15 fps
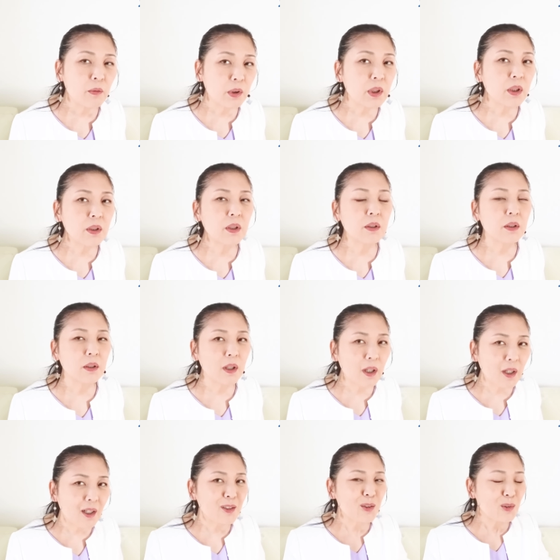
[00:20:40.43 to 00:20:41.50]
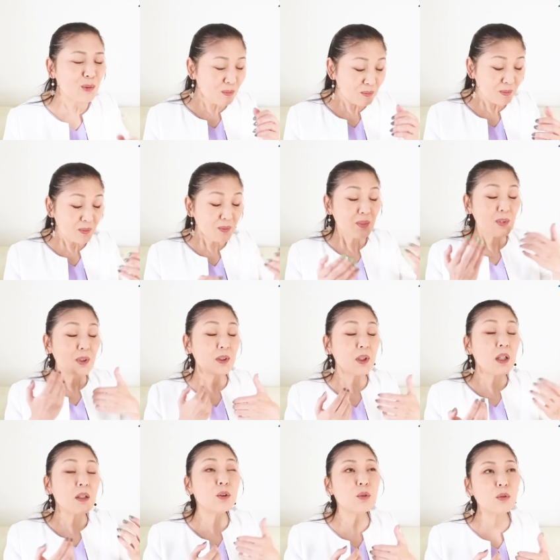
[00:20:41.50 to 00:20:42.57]
私たちが
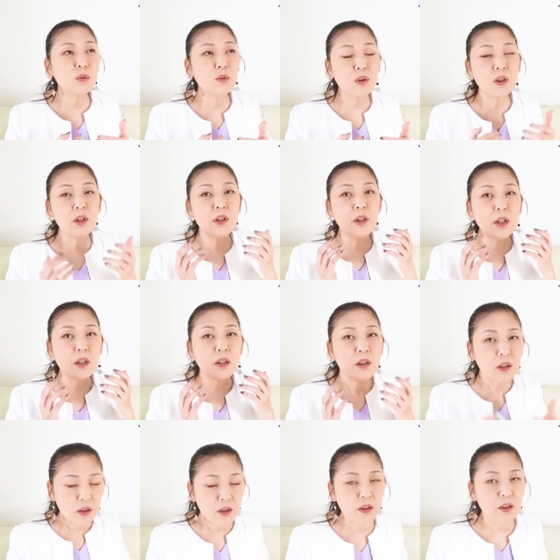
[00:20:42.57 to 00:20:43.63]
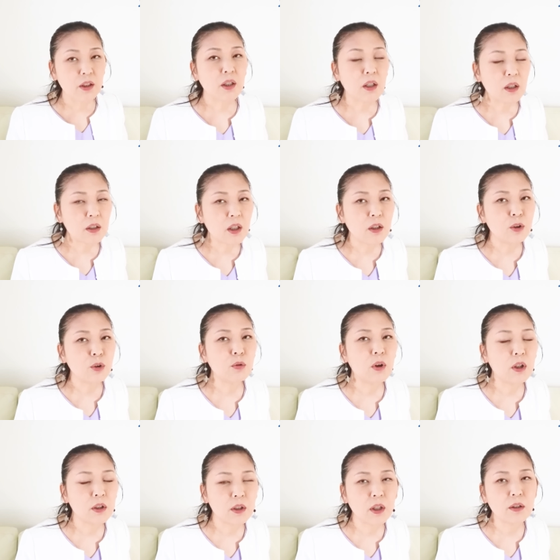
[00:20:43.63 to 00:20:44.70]
酸素を取り入れ、二酸化炭素を
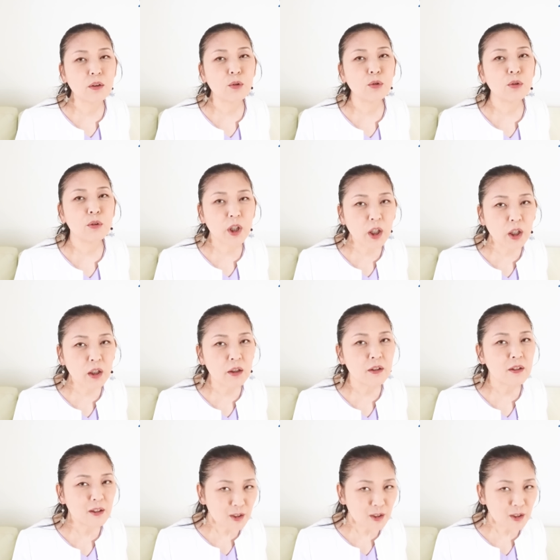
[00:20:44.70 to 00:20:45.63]
吐き出すことで、